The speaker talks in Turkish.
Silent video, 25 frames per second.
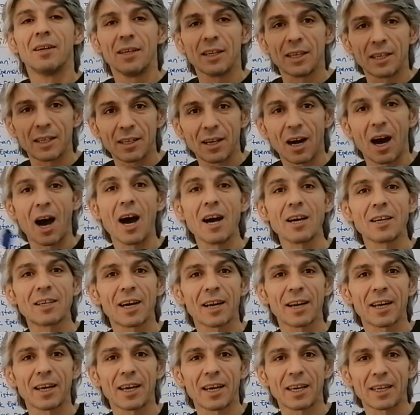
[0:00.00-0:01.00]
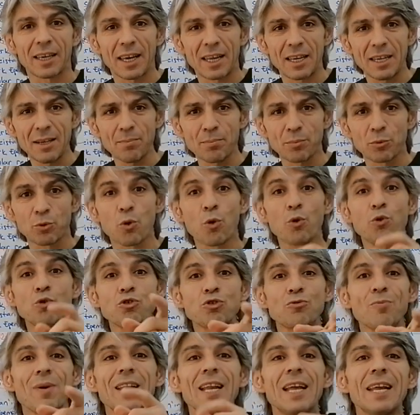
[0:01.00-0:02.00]
e, Ankara'ya gelip
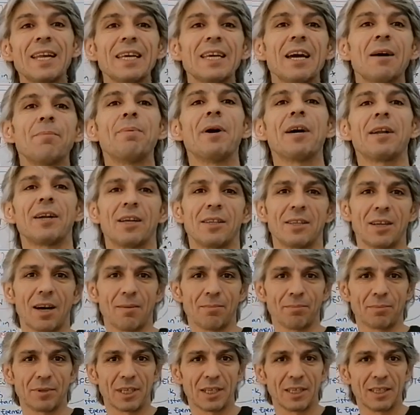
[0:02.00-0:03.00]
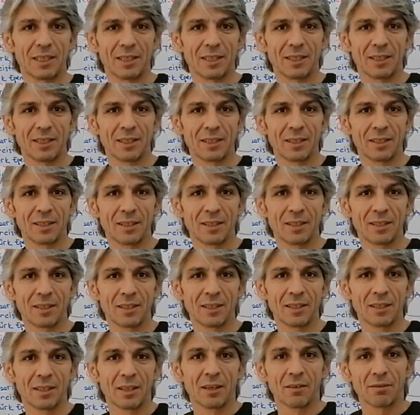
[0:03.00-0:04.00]
görüşmeleri yapan adamdı.
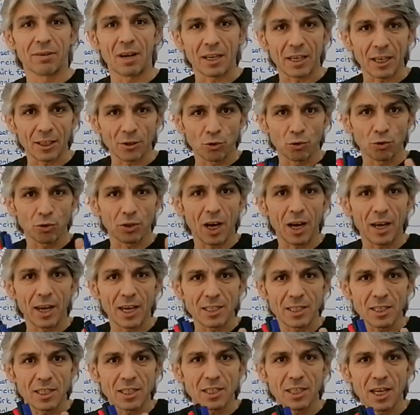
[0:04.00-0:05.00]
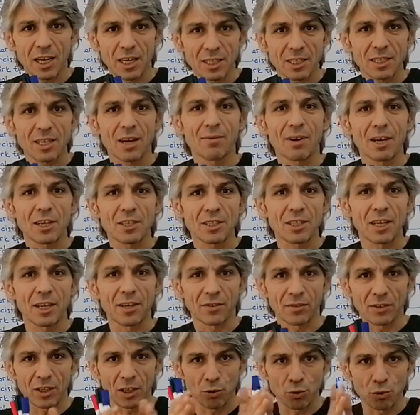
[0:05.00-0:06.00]
Fakat Kütahya-Eskişehir
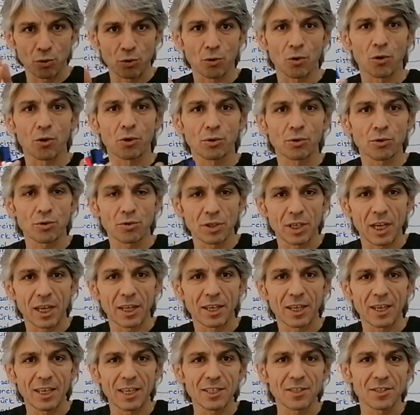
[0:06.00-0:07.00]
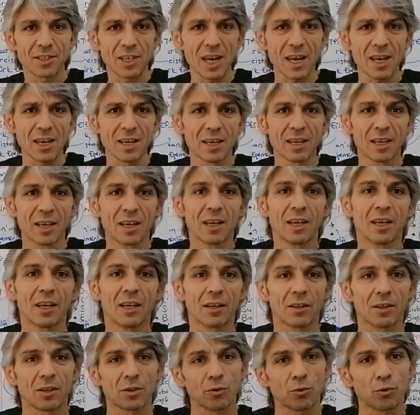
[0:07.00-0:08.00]
savaşlarında Türk ordusu yenilince
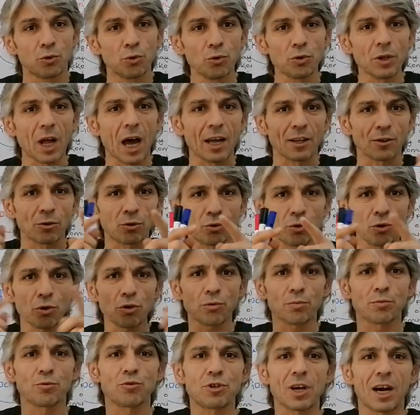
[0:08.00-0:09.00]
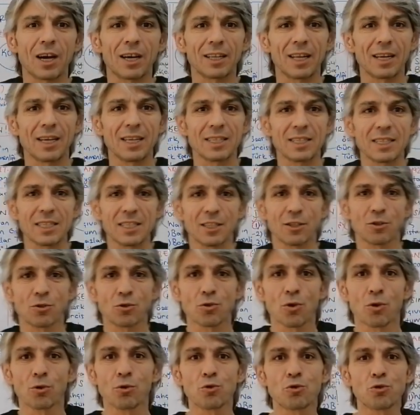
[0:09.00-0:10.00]
Yunan-Türk mücadelesinin
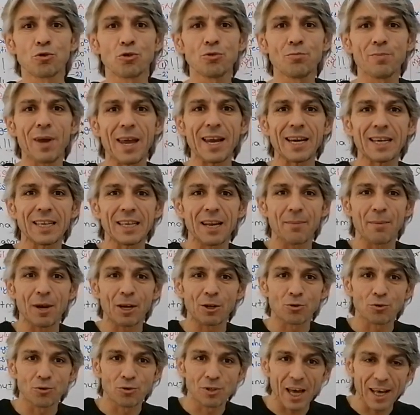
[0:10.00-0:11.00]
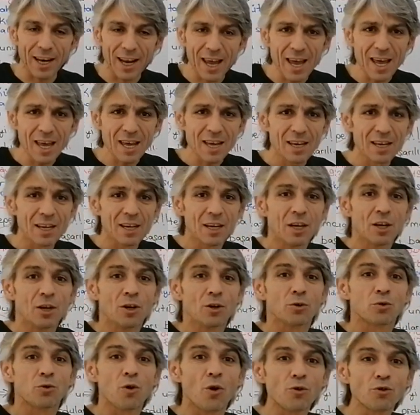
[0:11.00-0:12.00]
sonucunu beklemek üzere
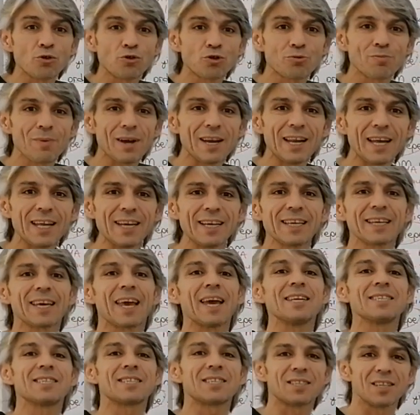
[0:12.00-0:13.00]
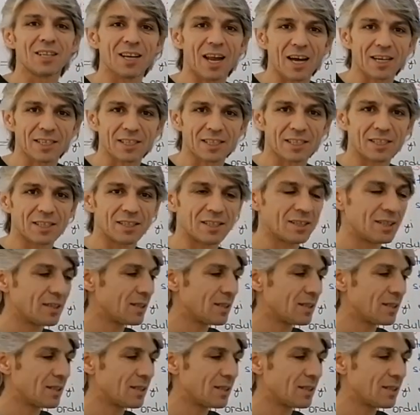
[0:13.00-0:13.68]
görüşmeleri kestiler.